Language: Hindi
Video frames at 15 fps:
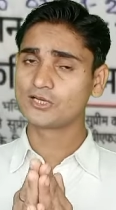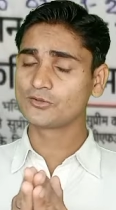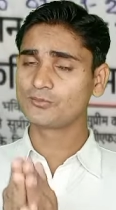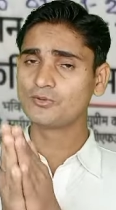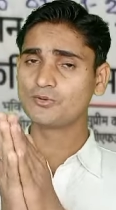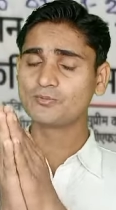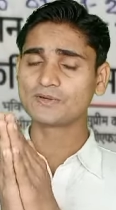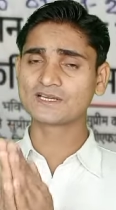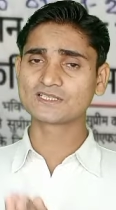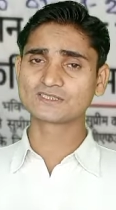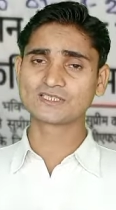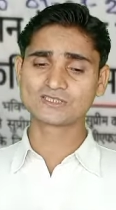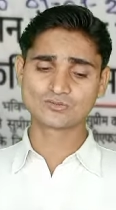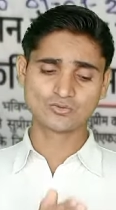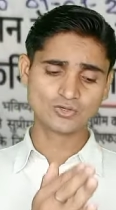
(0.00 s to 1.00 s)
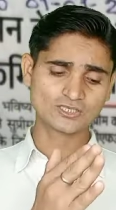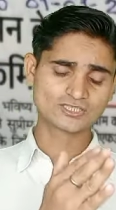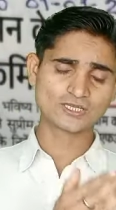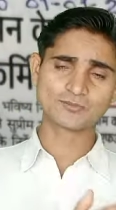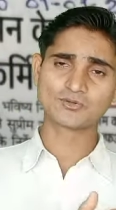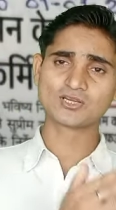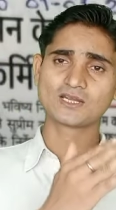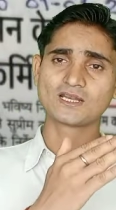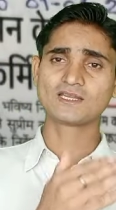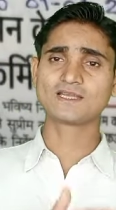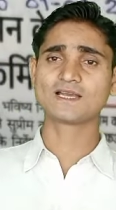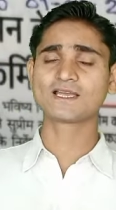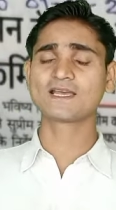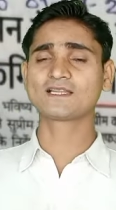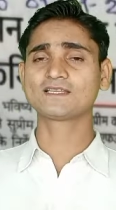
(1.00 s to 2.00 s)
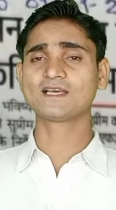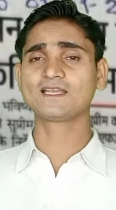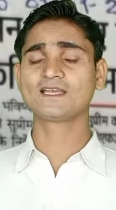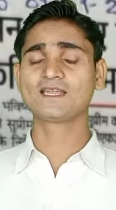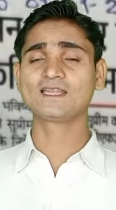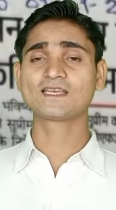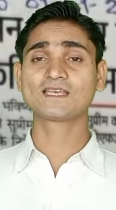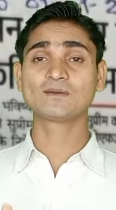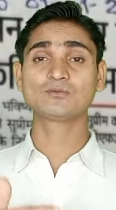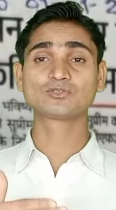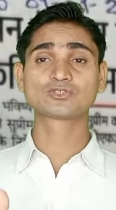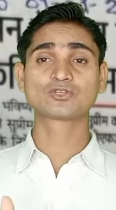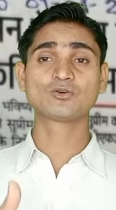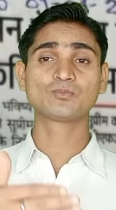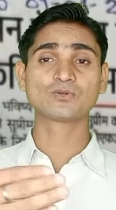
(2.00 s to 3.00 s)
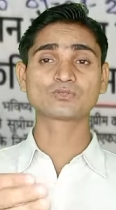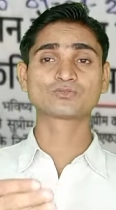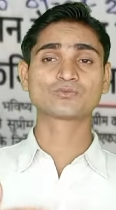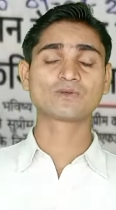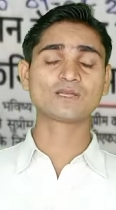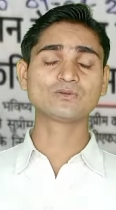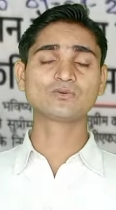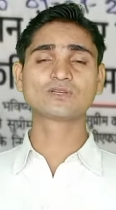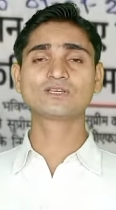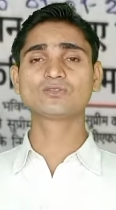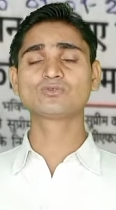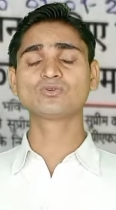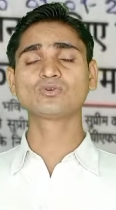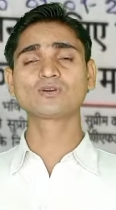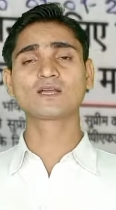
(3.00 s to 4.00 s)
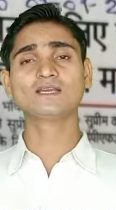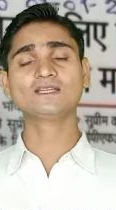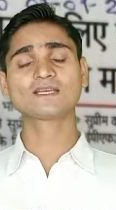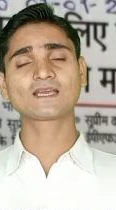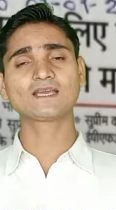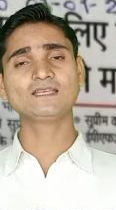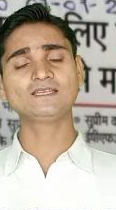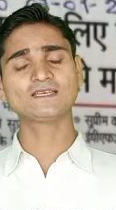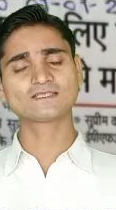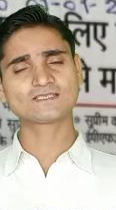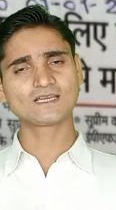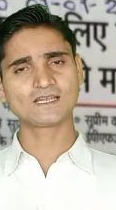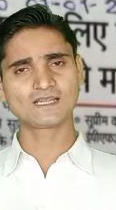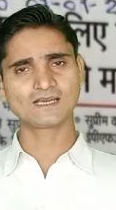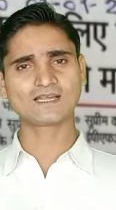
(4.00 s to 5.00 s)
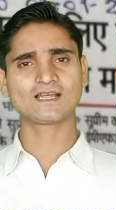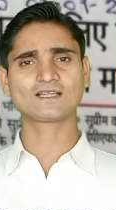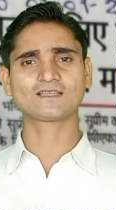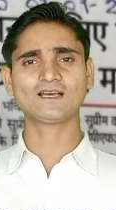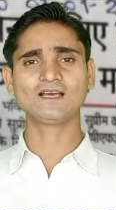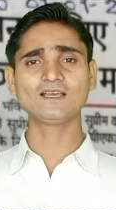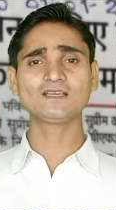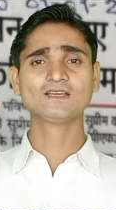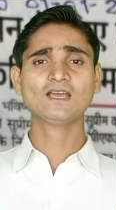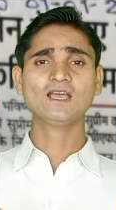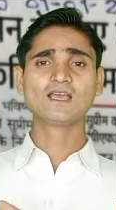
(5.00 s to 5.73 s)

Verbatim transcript: रिव्यू पटिशन्स को एक्सेप्ट कर लिया गया था यानी कि अब उसके ऊपर सुनवाई होगी तो कहीं ना कहीं ऐसा लग रहा था